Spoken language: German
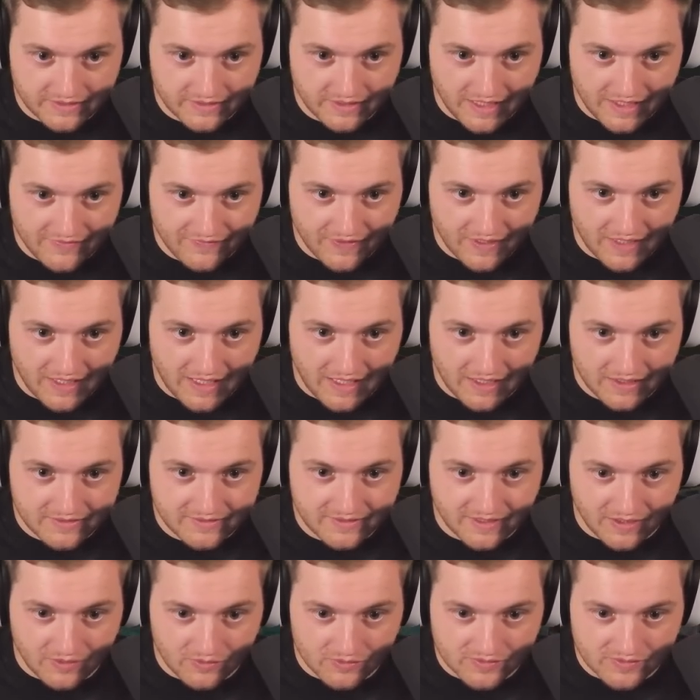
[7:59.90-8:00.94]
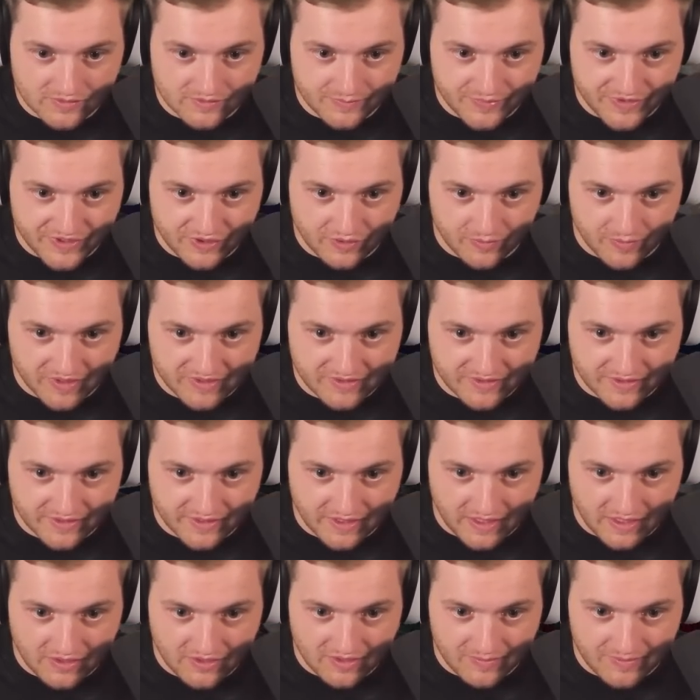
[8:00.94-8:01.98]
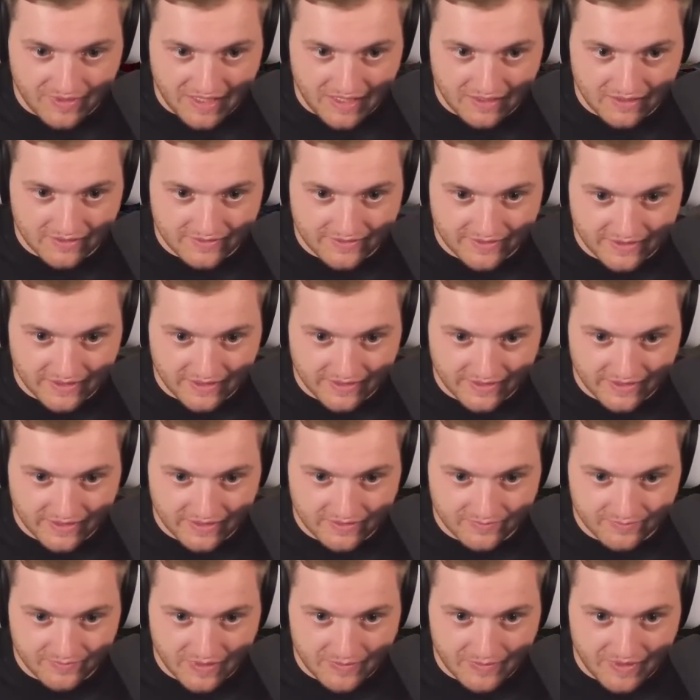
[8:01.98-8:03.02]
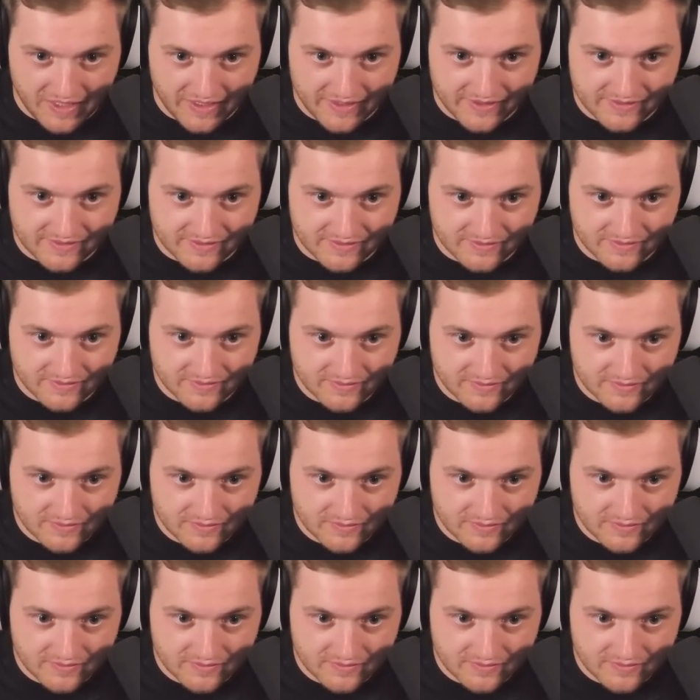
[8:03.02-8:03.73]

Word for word: hatte einfach 8000 Biomaterial und habe alle Dinger hier hinten beim Eisen.